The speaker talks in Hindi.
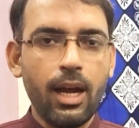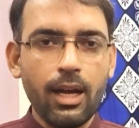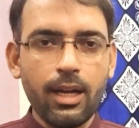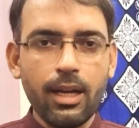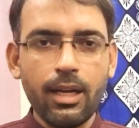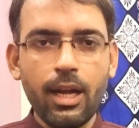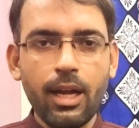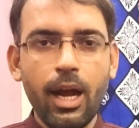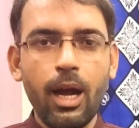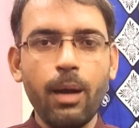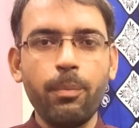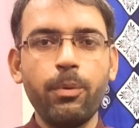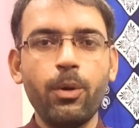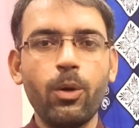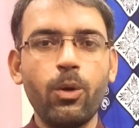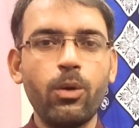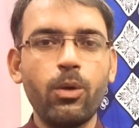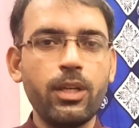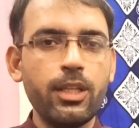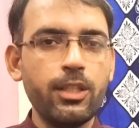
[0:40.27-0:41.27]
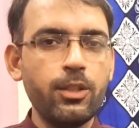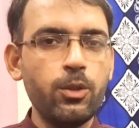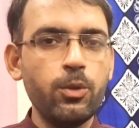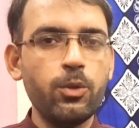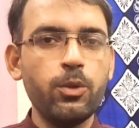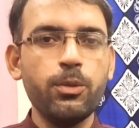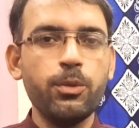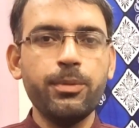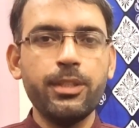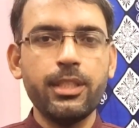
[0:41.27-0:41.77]
अगर आप लोगों ने
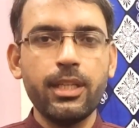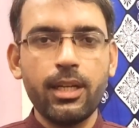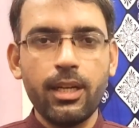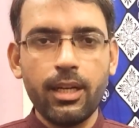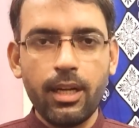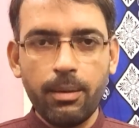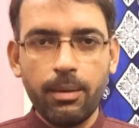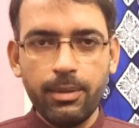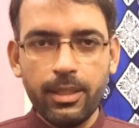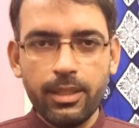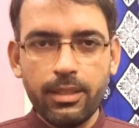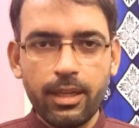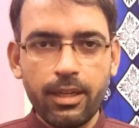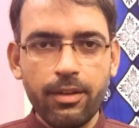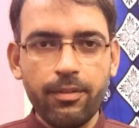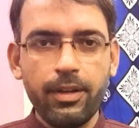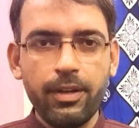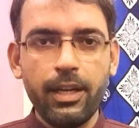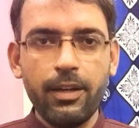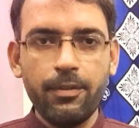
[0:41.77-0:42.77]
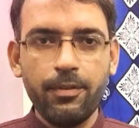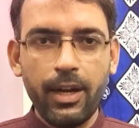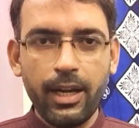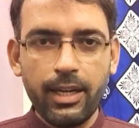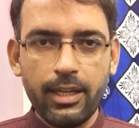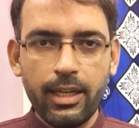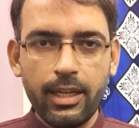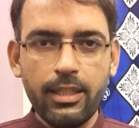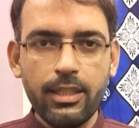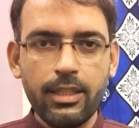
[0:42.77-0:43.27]
यूट्यूब चैनल अभी तक वेरीफाई
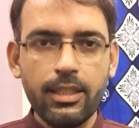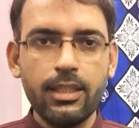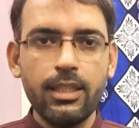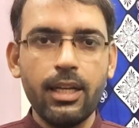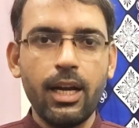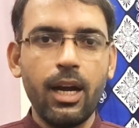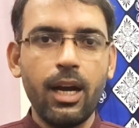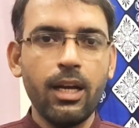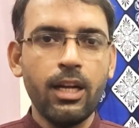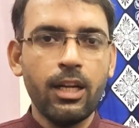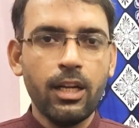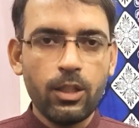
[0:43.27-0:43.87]
नहीं किया